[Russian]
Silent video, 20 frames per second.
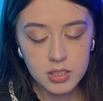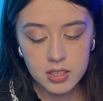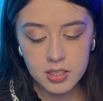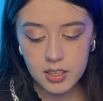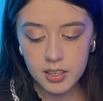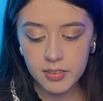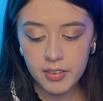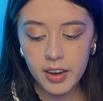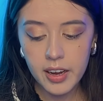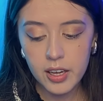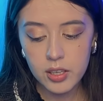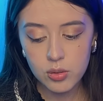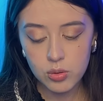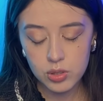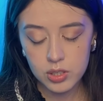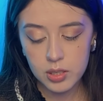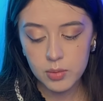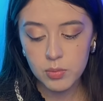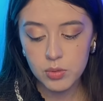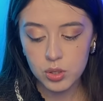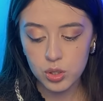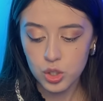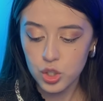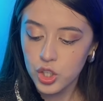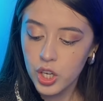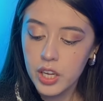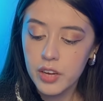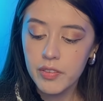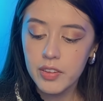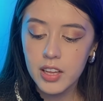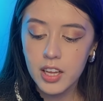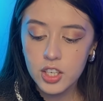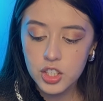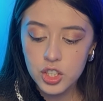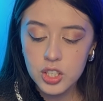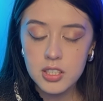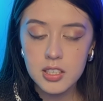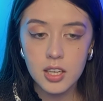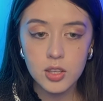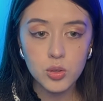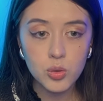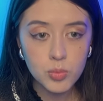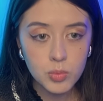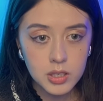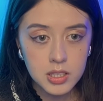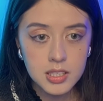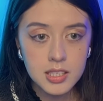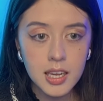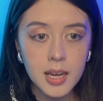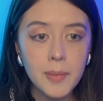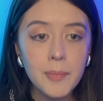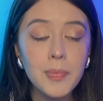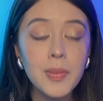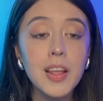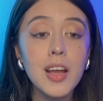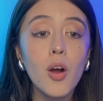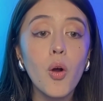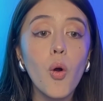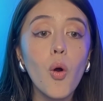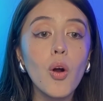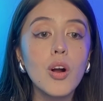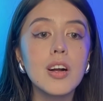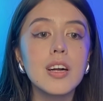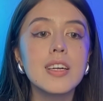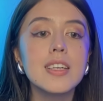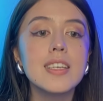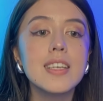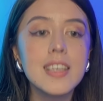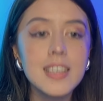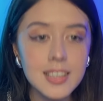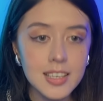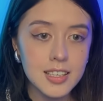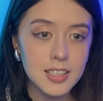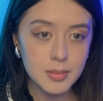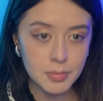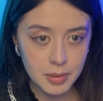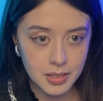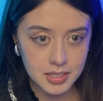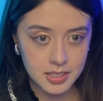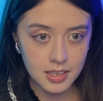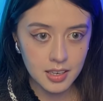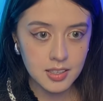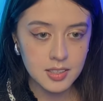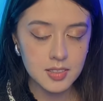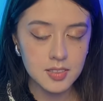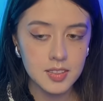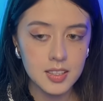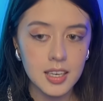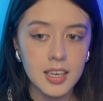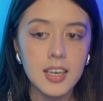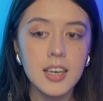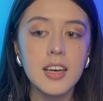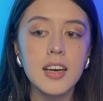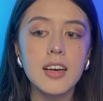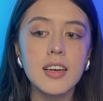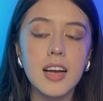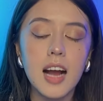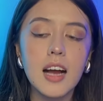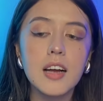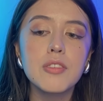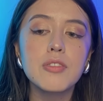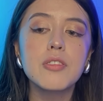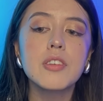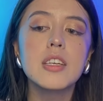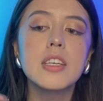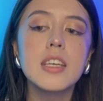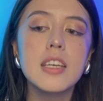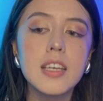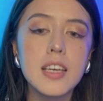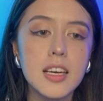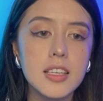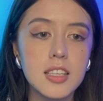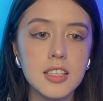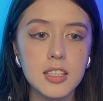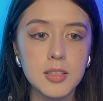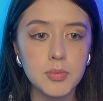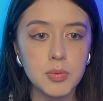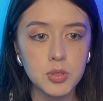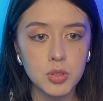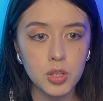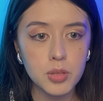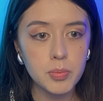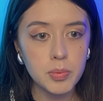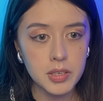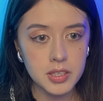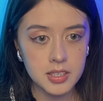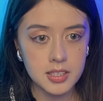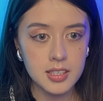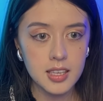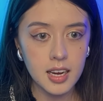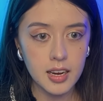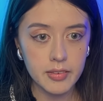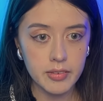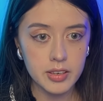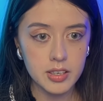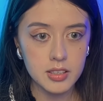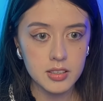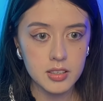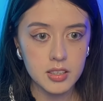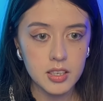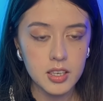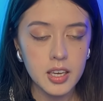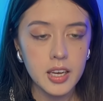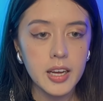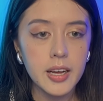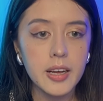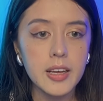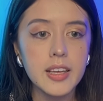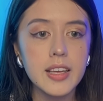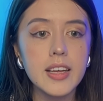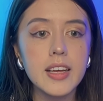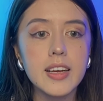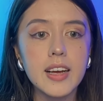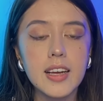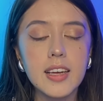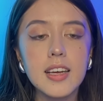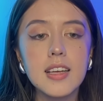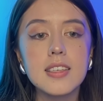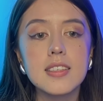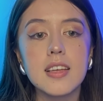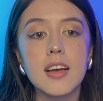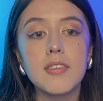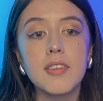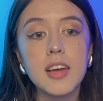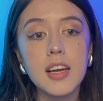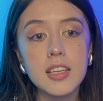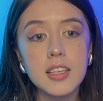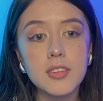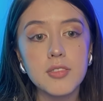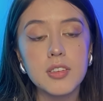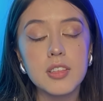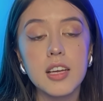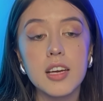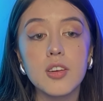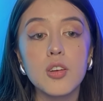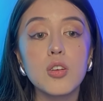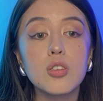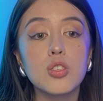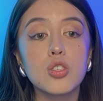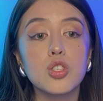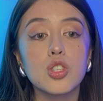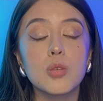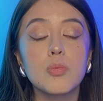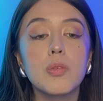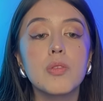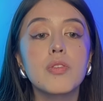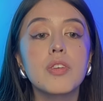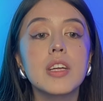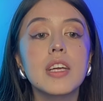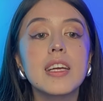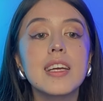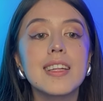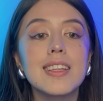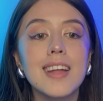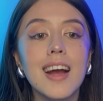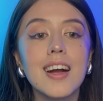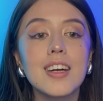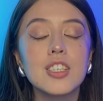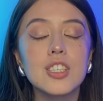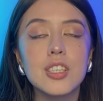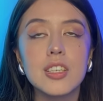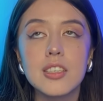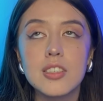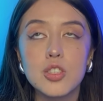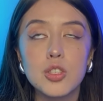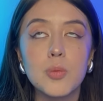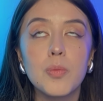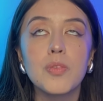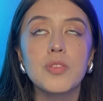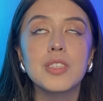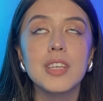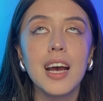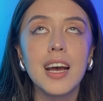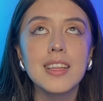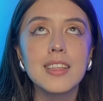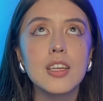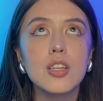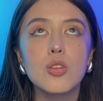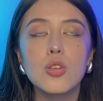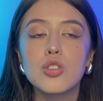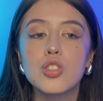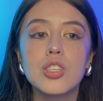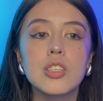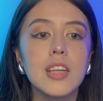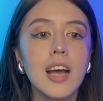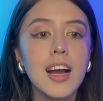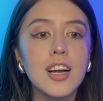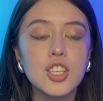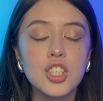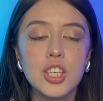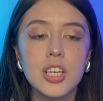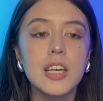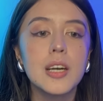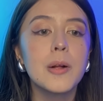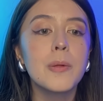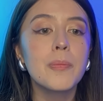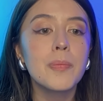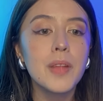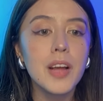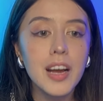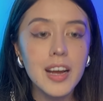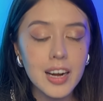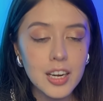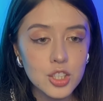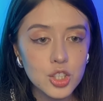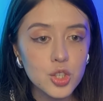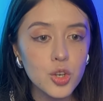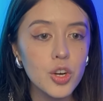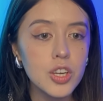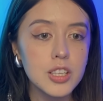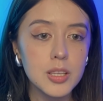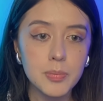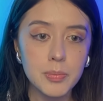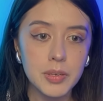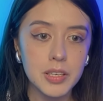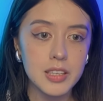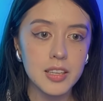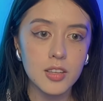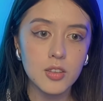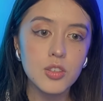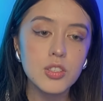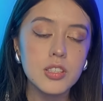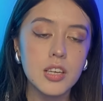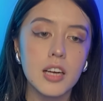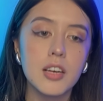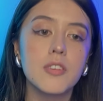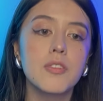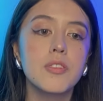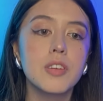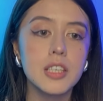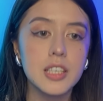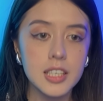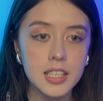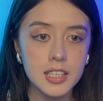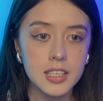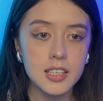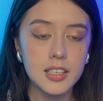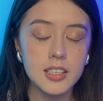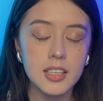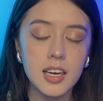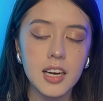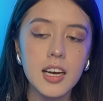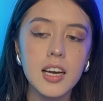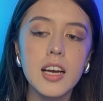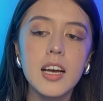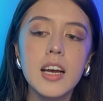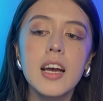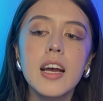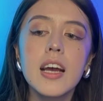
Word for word: раскрывая эту тему сочинения, вы должны задуматься о книге непосредственно. Как в книге этот эпизод представлен? И какие советы вы даете, чтобы в книге также, чтобы в театре точно так же хорошо это передалось, как в книге, да?